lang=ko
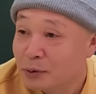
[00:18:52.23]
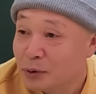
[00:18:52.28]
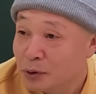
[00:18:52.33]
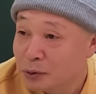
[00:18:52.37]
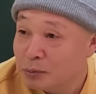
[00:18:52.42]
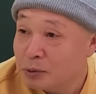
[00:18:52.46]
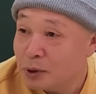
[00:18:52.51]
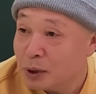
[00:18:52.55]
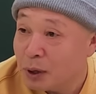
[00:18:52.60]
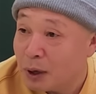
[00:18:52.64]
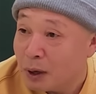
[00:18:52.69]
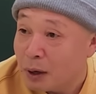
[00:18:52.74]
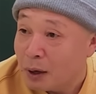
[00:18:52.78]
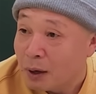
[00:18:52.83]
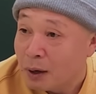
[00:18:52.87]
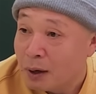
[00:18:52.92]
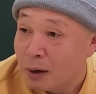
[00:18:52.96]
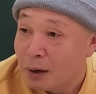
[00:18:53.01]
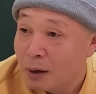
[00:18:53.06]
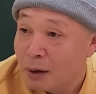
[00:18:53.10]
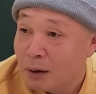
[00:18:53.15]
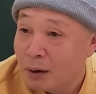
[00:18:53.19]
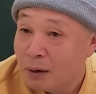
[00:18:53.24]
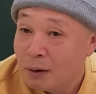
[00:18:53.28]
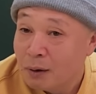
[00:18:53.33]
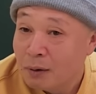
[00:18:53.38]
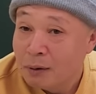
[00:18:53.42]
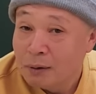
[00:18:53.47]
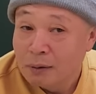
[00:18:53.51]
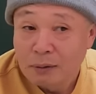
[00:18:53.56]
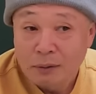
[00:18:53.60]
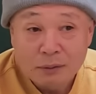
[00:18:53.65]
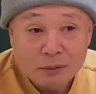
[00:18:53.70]
쉽잖아
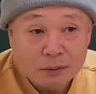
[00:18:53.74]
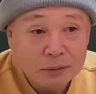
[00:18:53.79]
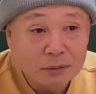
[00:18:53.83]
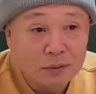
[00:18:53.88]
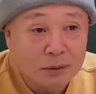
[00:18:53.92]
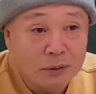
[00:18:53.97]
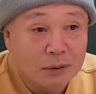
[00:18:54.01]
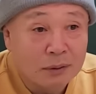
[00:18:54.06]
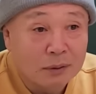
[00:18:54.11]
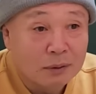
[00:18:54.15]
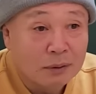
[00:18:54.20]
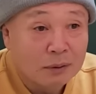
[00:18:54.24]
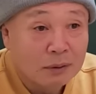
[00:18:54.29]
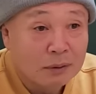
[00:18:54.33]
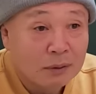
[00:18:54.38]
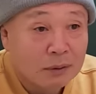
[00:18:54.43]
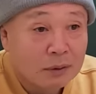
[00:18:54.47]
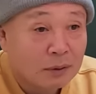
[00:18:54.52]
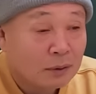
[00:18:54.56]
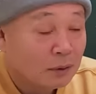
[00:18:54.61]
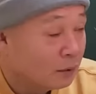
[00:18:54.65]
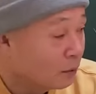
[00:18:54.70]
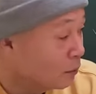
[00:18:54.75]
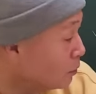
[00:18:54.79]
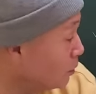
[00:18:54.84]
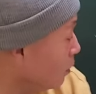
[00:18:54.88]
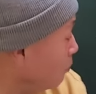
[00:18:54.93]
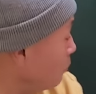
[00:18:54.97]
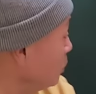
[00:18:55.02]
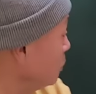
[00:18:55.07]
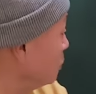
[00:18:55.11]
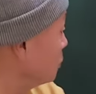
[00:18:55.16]
그죠 그 다음